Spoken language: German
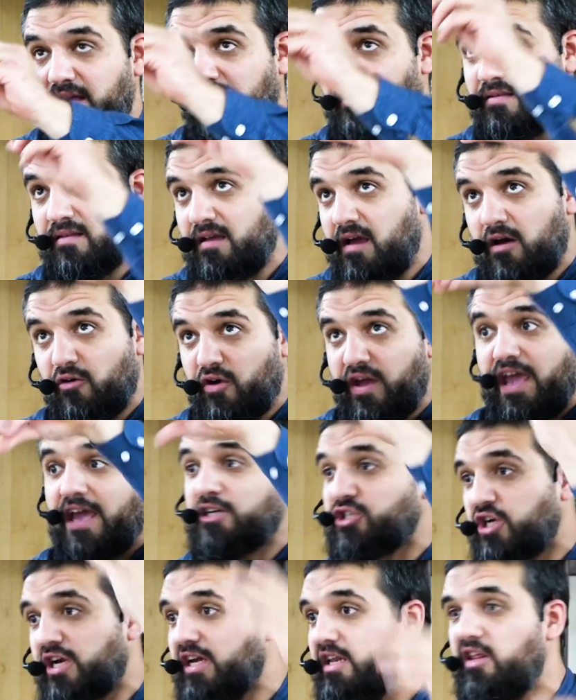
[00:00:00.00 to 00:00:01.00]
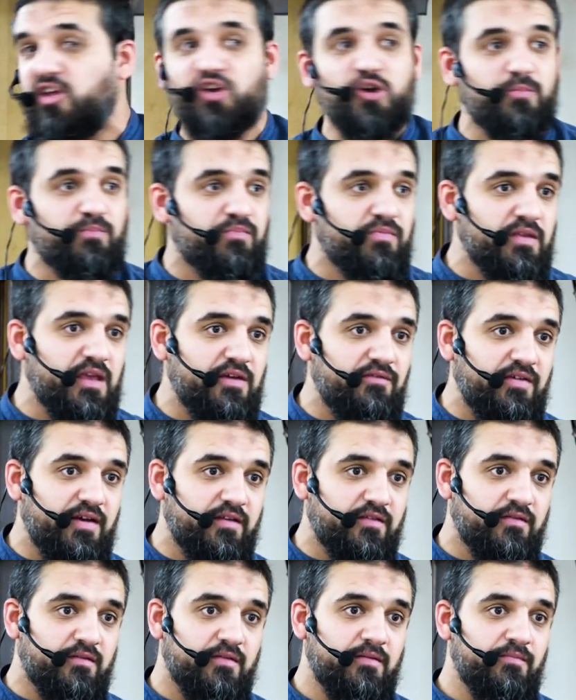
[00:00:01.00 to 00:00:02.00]
dann auch Herrscher in Ägypten
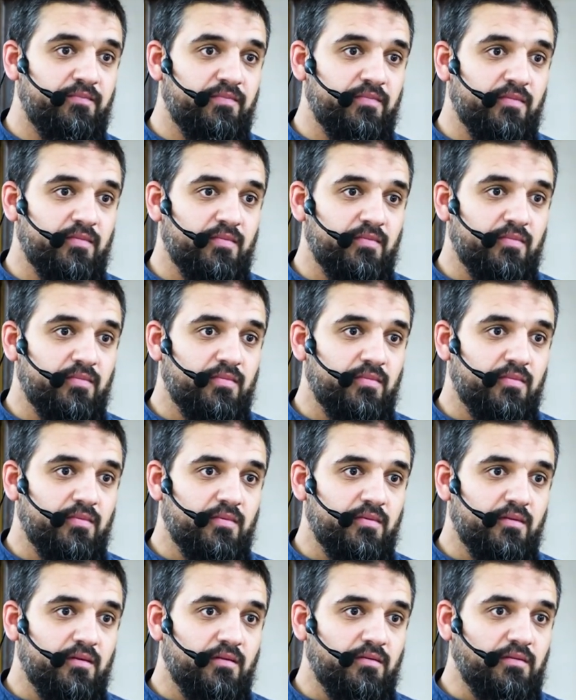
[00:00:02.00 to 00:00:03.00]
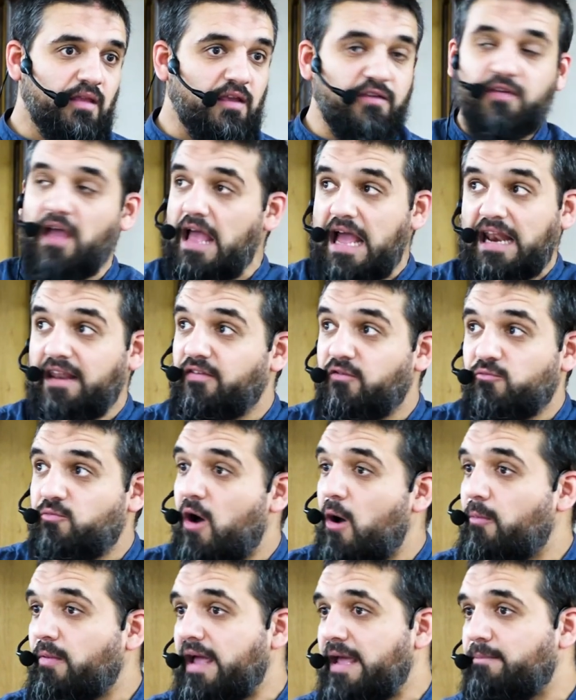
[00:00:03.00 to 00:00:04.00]
gewesen. Das war alles
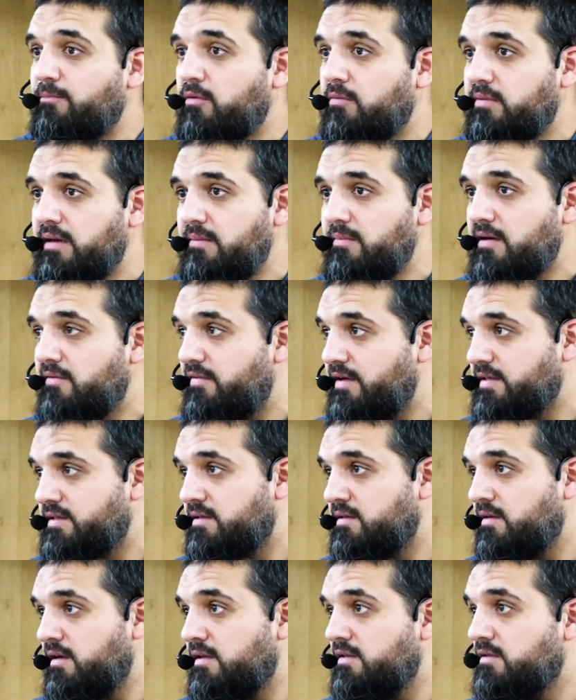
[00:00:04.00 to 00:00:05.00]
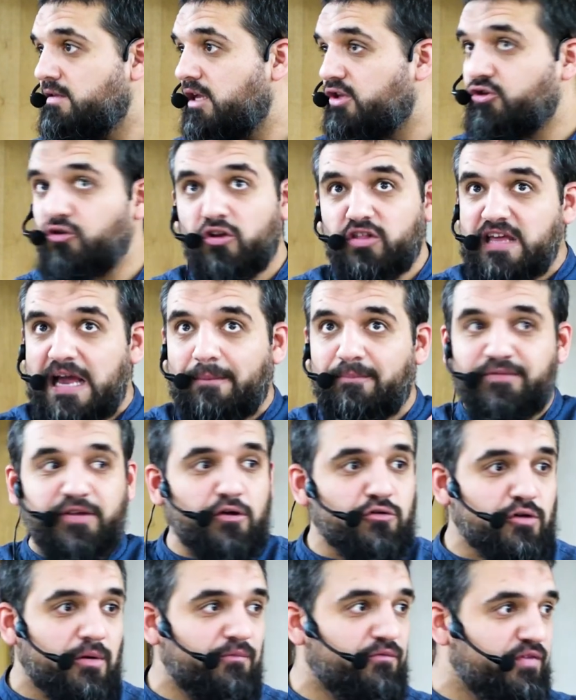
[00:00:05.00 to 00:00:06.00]
überhaupt kein Problem gewesen. Natürlich gab es
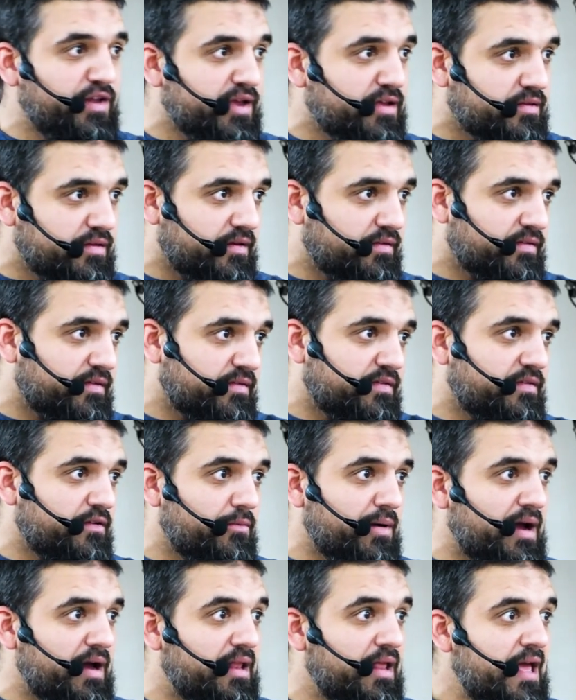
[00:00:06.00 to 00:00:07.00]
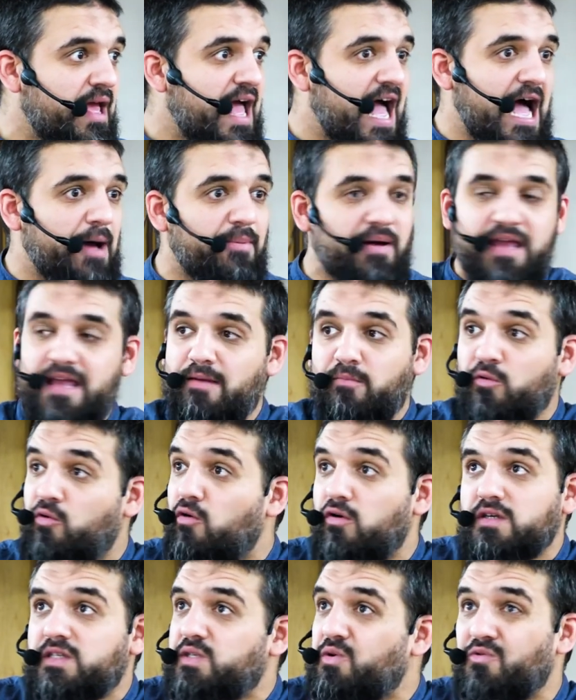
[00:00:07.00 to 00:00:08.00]
auch Konflikte, das ist normal. Aber im
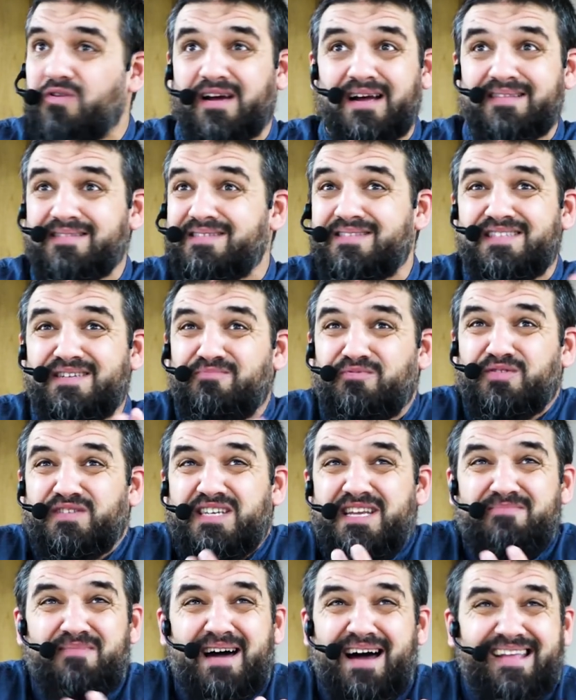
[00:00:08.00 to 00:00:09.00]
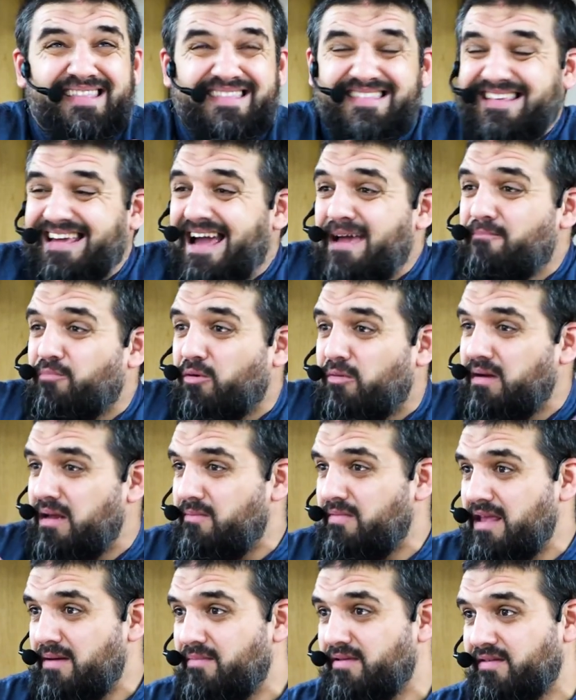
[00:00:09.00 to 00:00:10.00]
Großen und Ganzen, die Muslime hatten kein
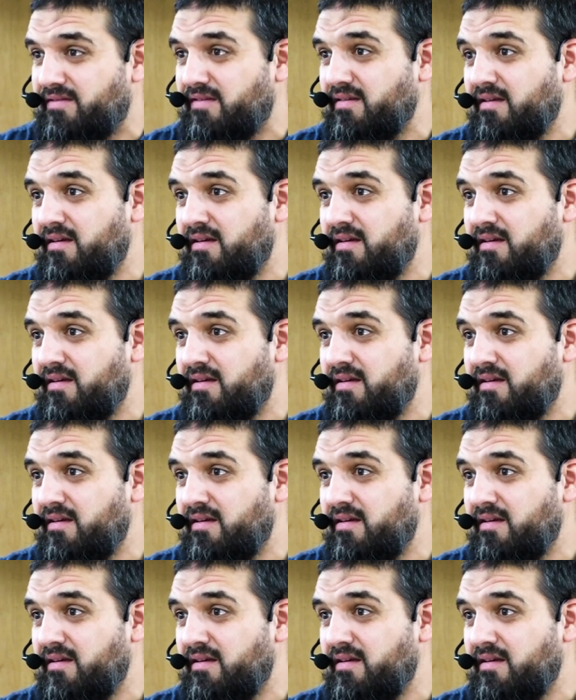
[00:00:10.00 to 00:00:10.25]
Problem damit.